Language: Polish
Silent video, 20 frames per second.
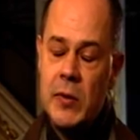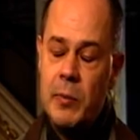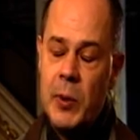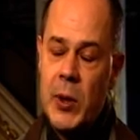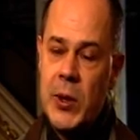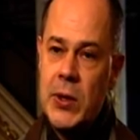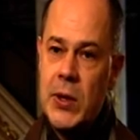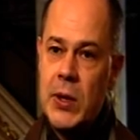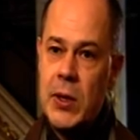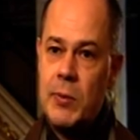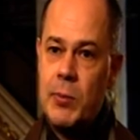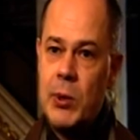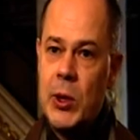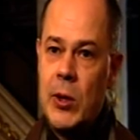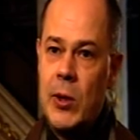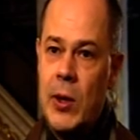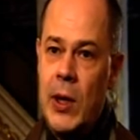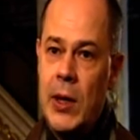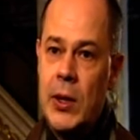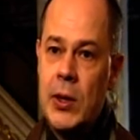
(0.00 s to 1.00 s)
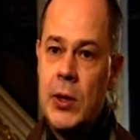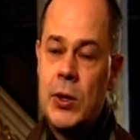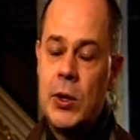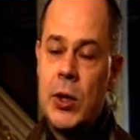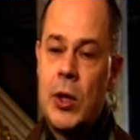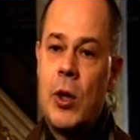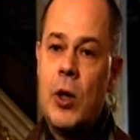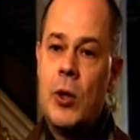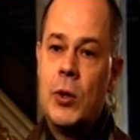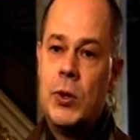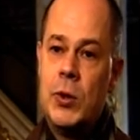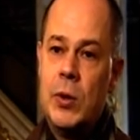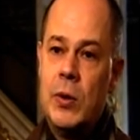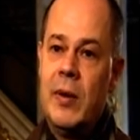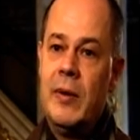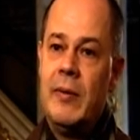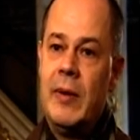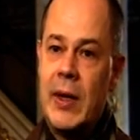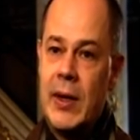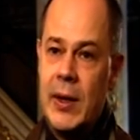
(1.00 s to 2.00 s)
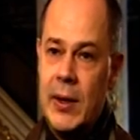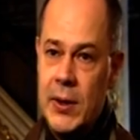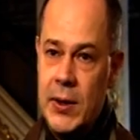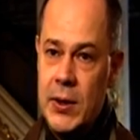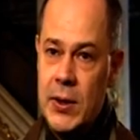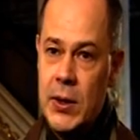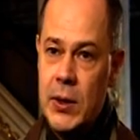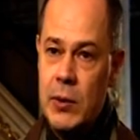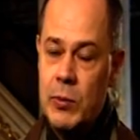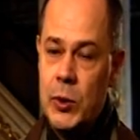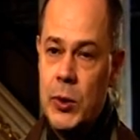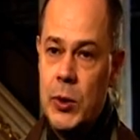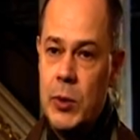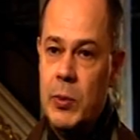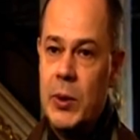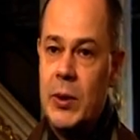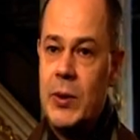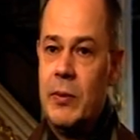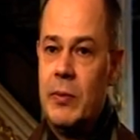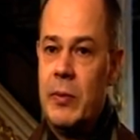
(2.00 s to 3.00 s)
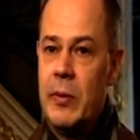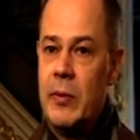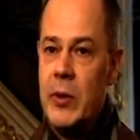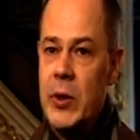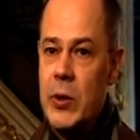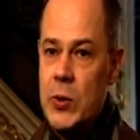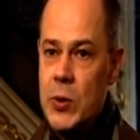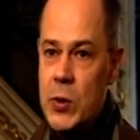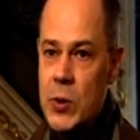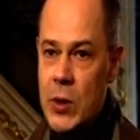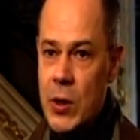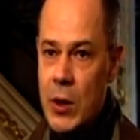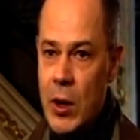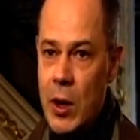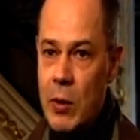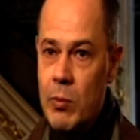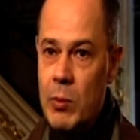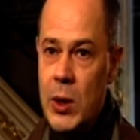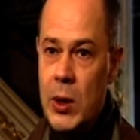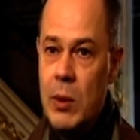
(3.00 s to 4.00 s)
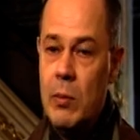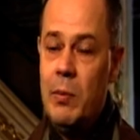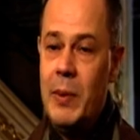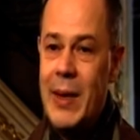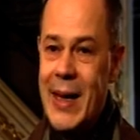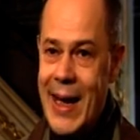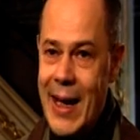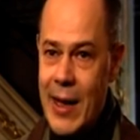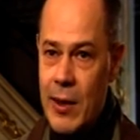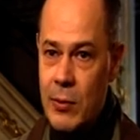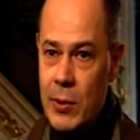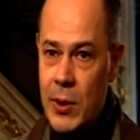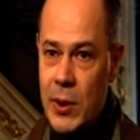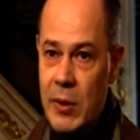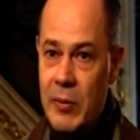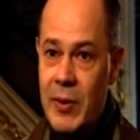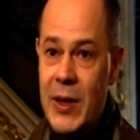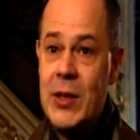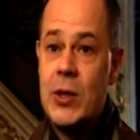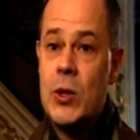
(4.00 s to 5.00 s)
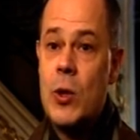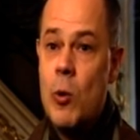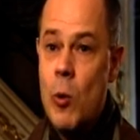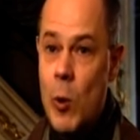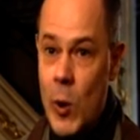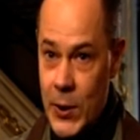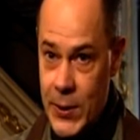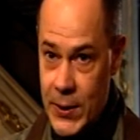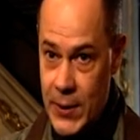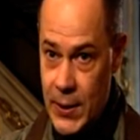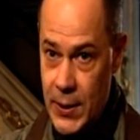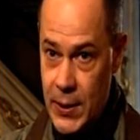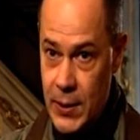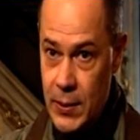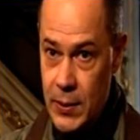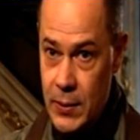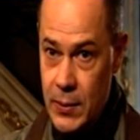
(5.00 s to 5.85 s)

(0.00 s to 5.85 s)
w Polsce jest przekonanych, że Kościół ewangelicki musi być we wnętrzu skromny, biały, wręcz chłodny.